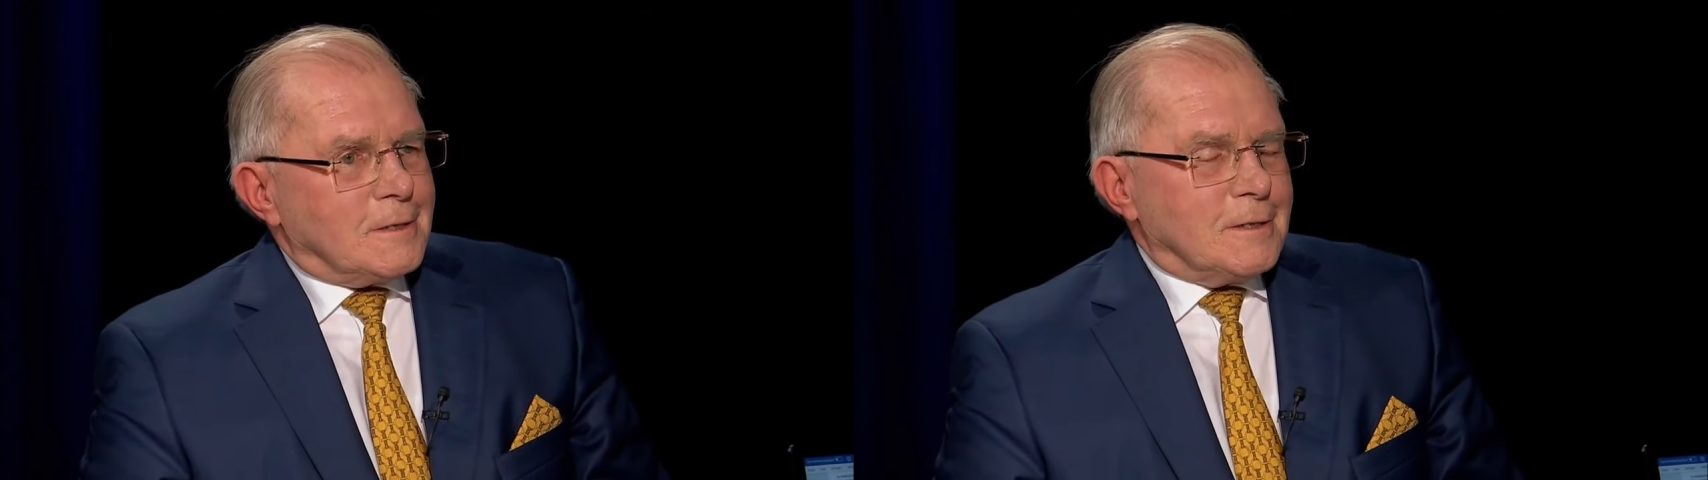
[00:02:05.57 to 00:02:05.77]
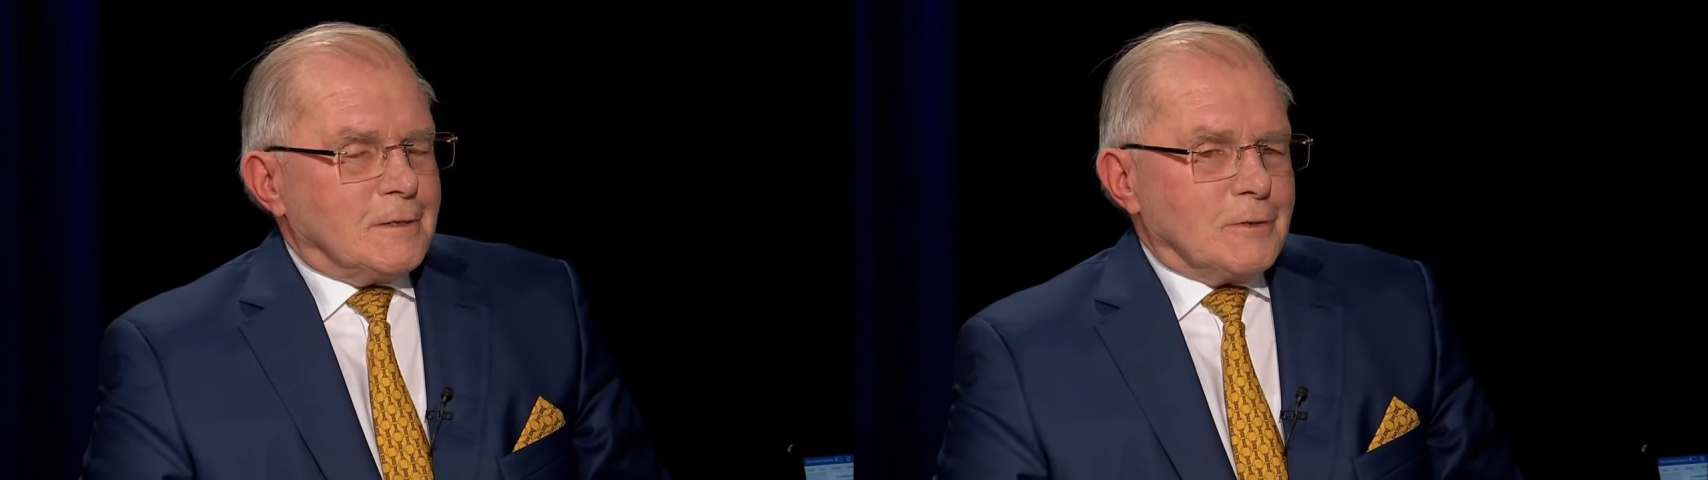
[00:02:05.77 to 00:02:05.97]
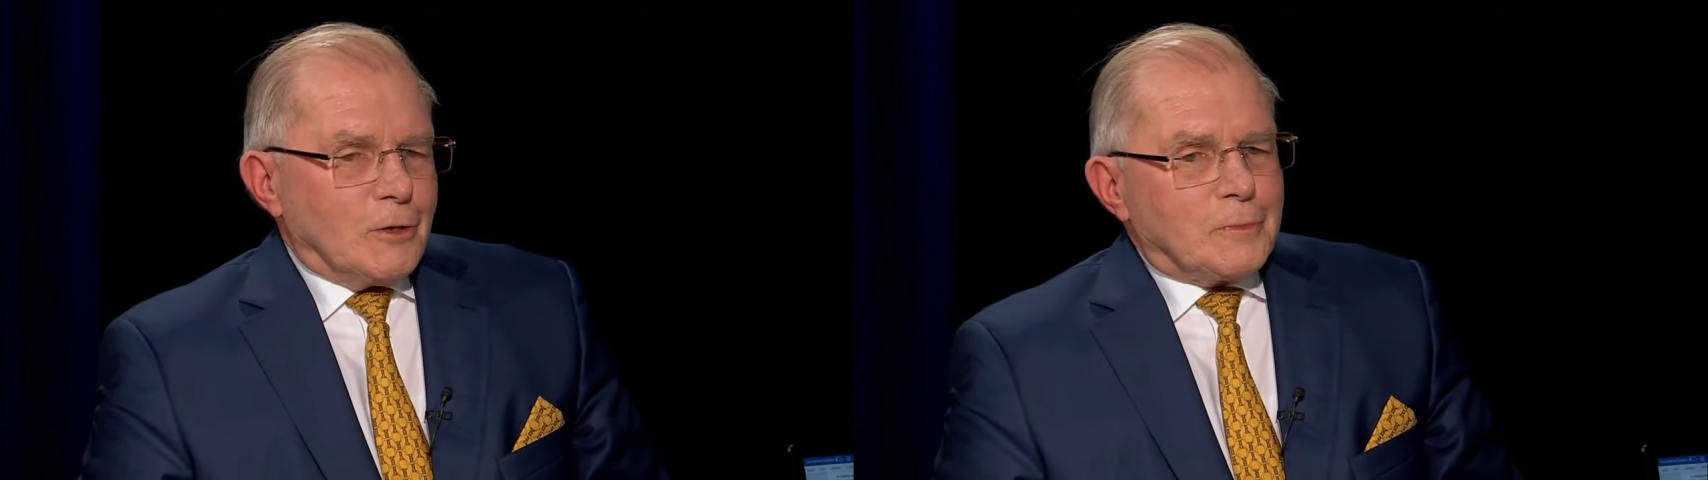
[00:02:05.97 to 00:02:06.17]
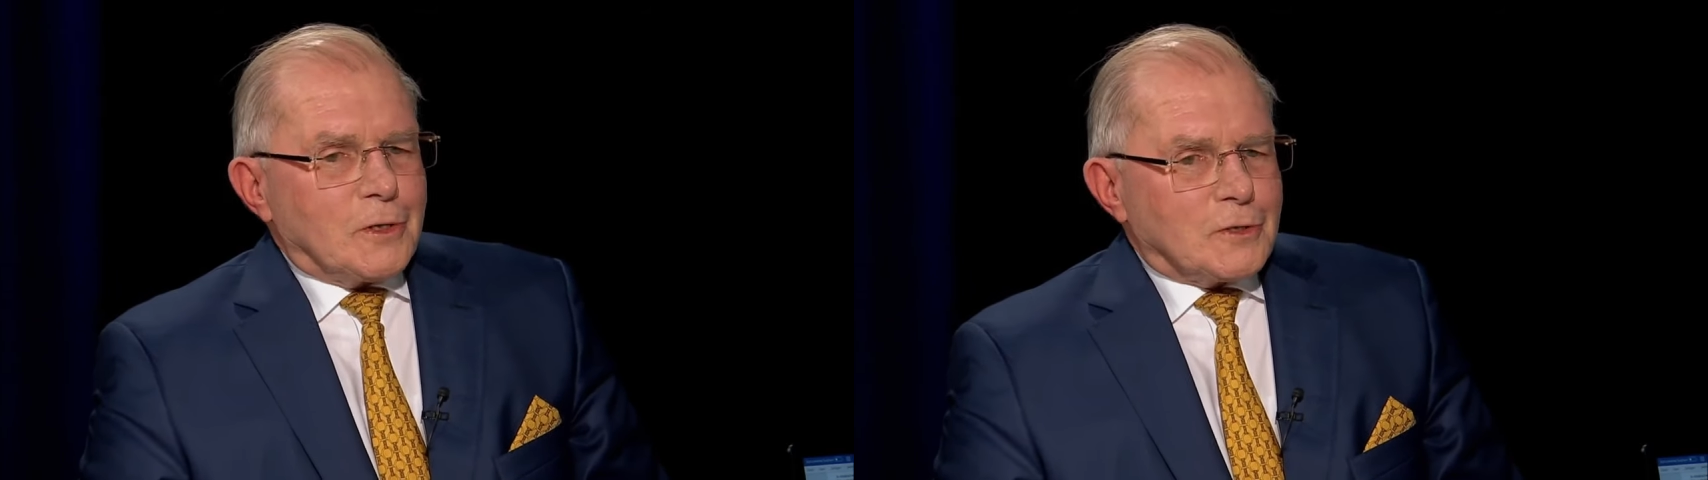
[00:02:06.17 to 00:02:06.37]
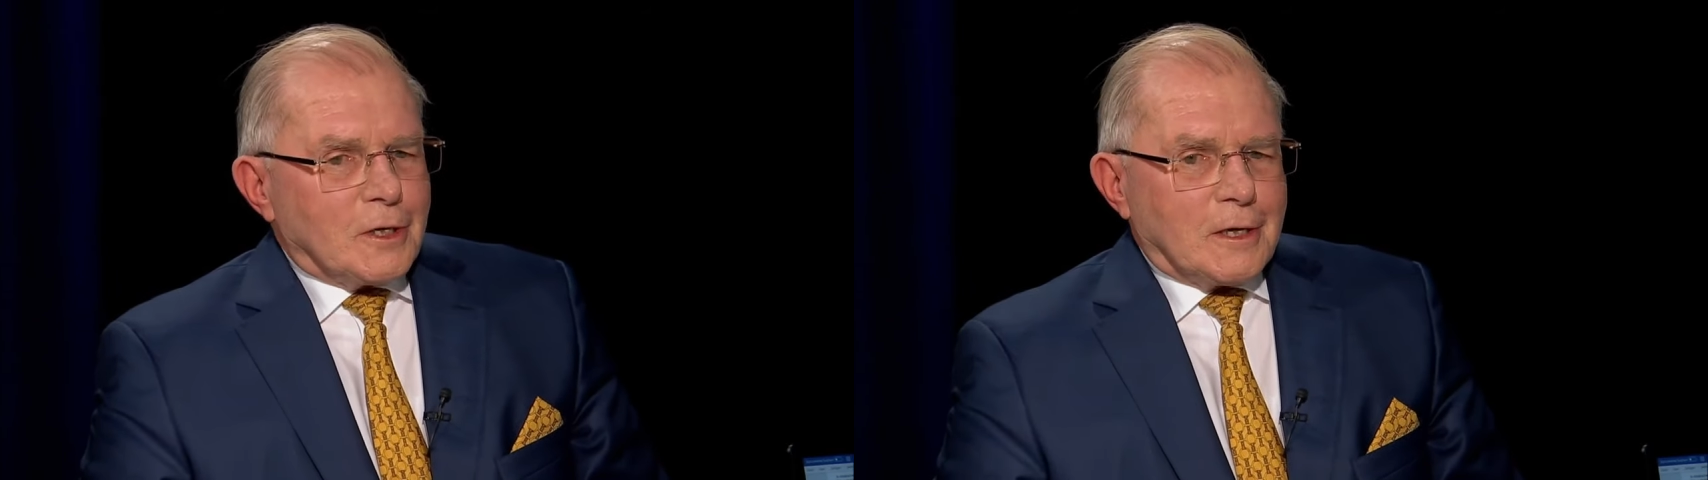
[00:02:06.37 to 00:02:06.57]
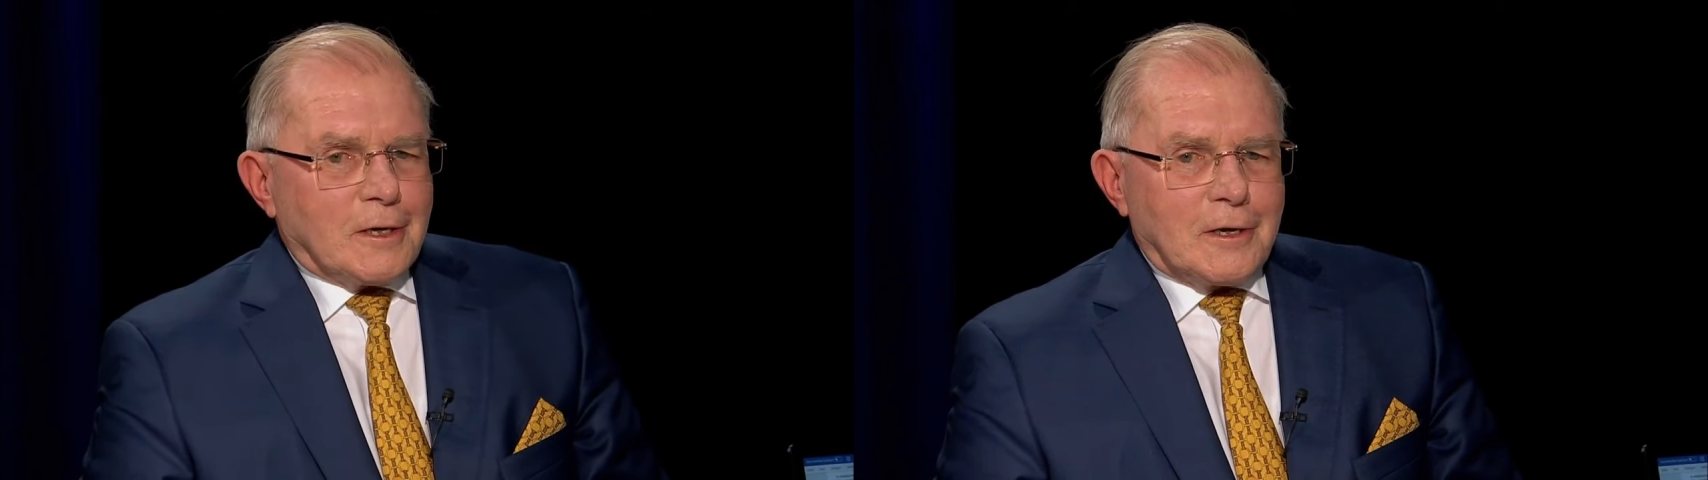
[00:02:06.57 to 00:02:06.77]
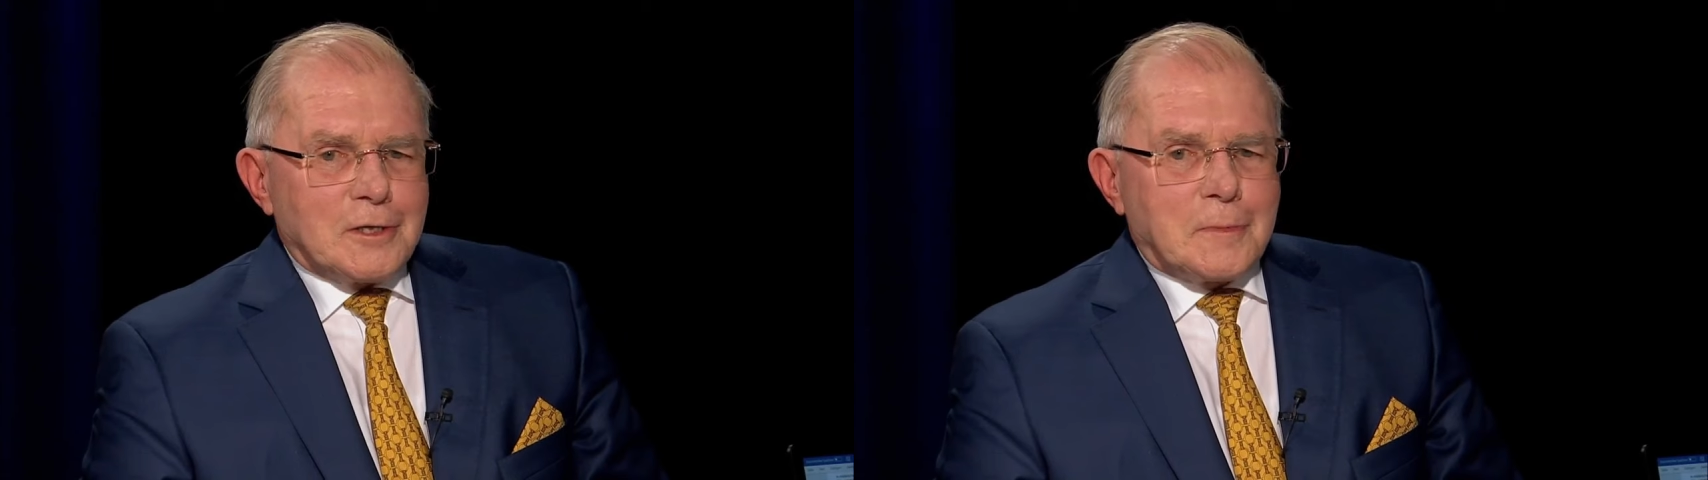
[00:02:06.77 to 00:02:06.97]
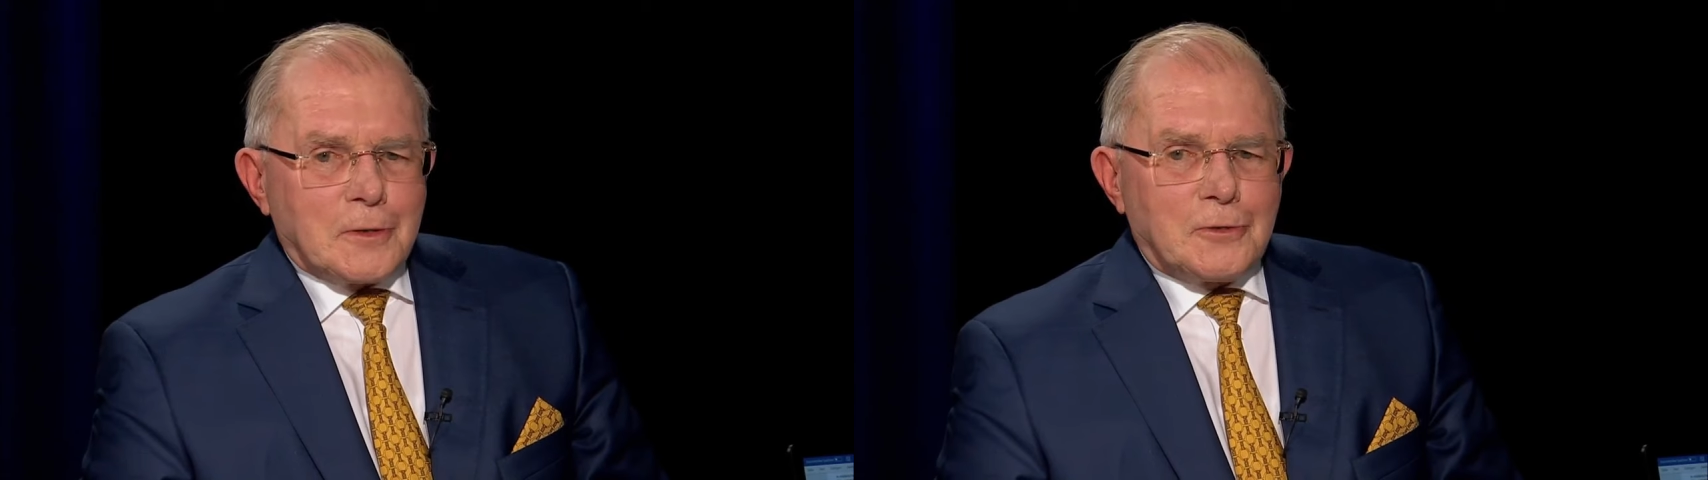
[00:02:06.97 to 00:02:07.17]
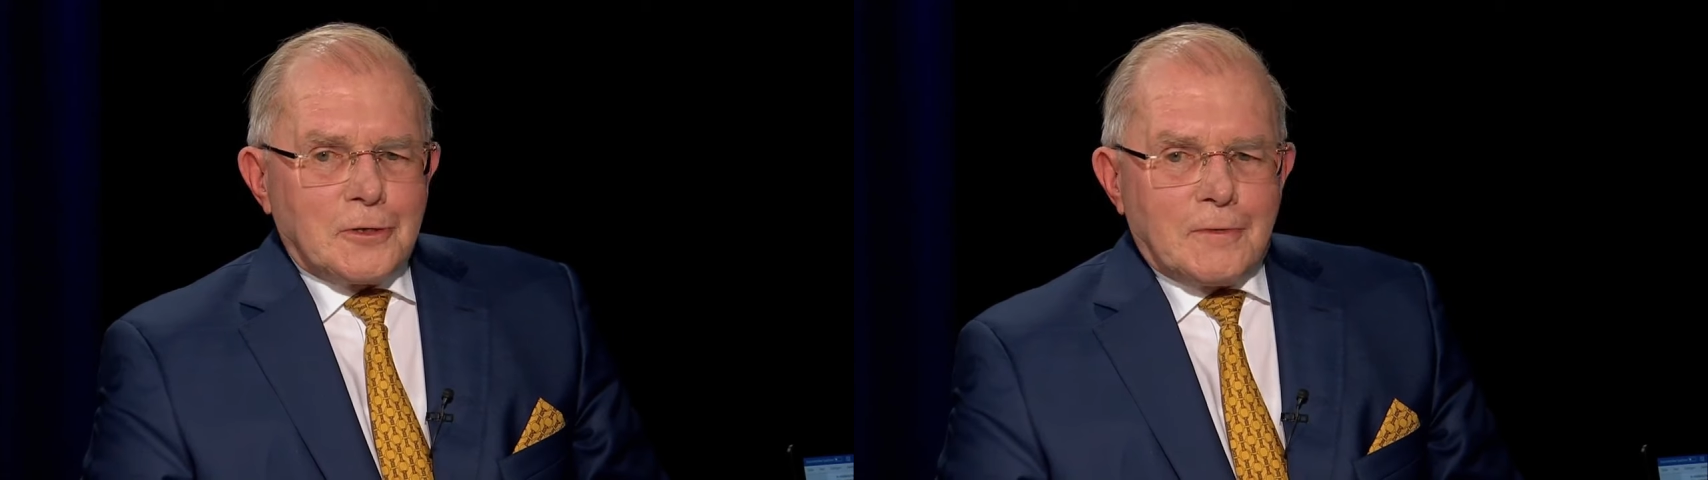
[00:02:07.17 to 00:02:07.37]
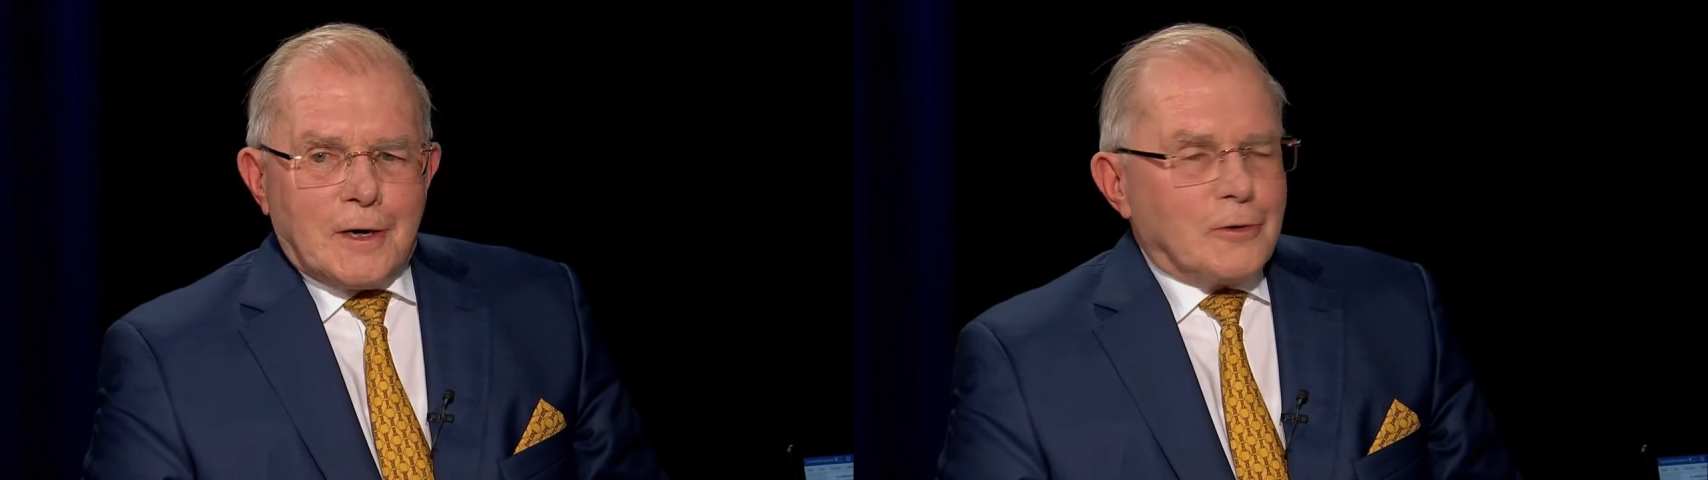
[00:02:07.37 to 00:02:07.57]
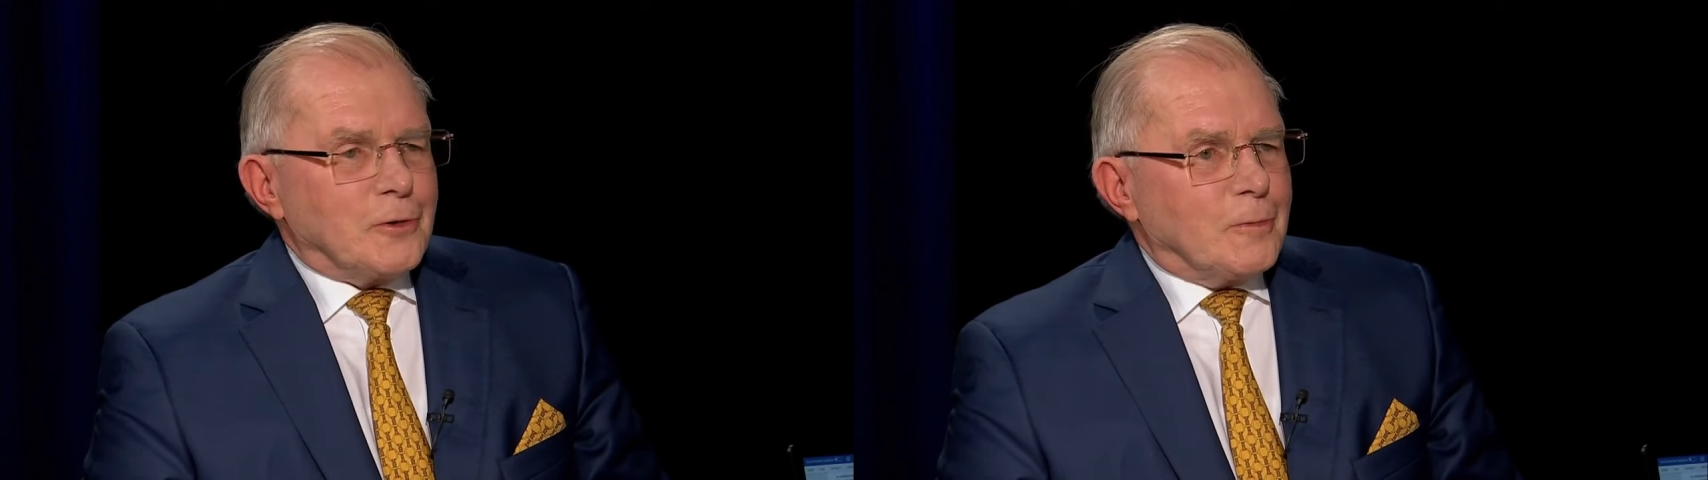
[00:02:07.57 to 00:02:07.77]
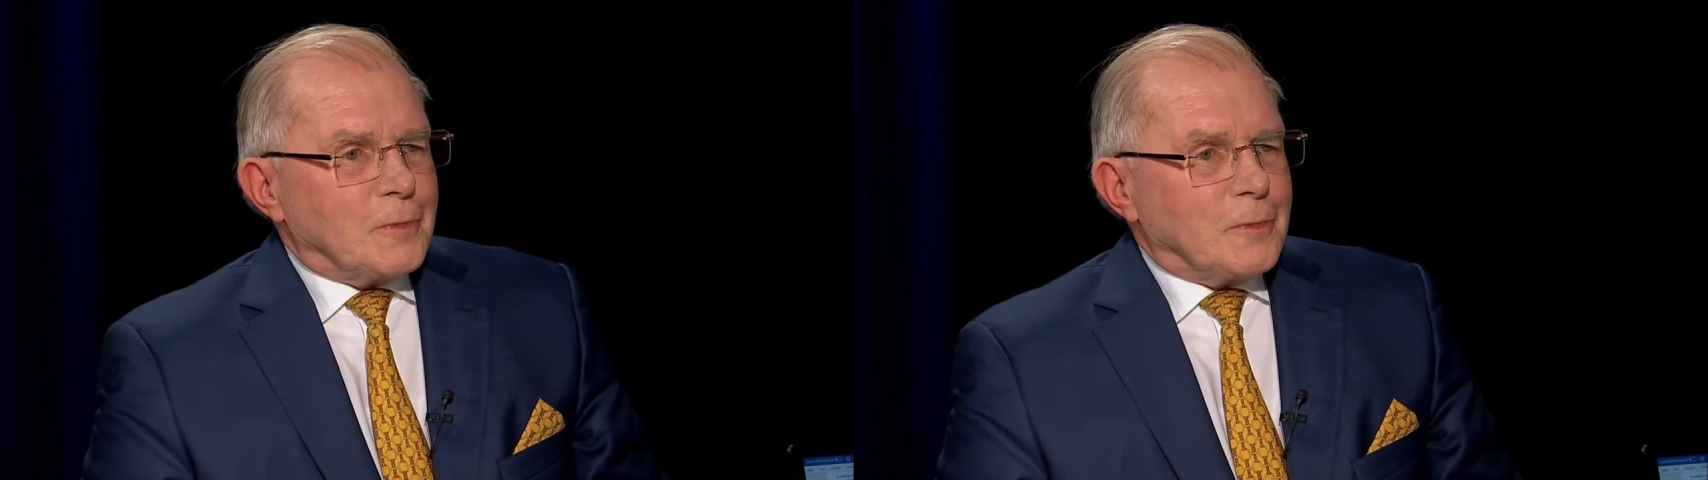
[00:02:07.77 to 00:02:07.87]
Äh, ob das der Generalinspekteur war oder